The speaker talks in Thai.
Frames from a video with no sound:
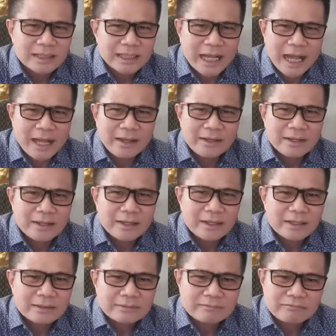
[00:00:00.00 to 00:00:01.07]
นะ
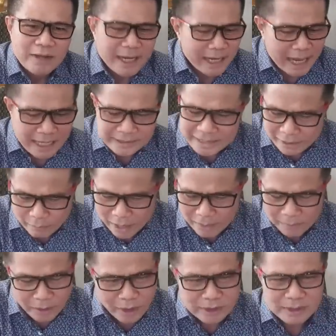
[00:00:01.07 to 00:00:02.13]
ฝ่ายค้านใจกว้า
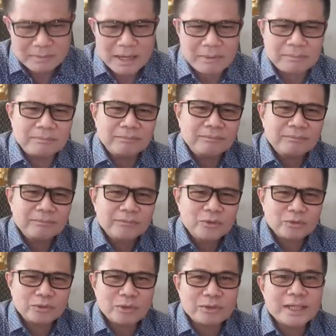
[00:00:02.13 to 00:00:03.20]
งพอสำหรับ
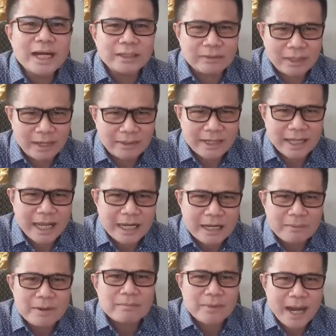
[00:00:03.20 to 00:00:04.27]
ทุกๆเรื่องอยู่แล้วในการ
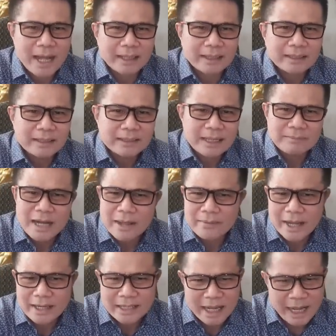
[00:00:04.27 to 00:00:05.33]
อภิปรายจำได้ไห
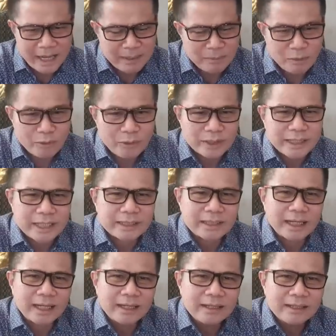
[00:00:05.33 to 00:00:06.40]
มฮะนายมงคลกิจ
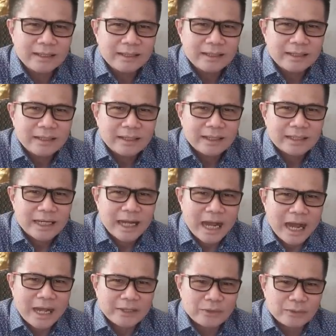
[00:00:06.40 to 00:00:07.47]
อ่ะนะ
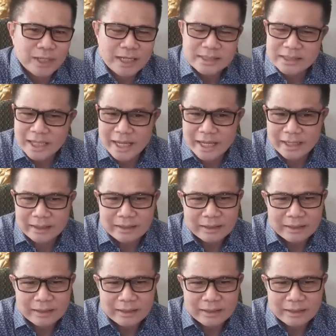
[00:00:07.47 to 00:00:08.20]
อยู่ในซีก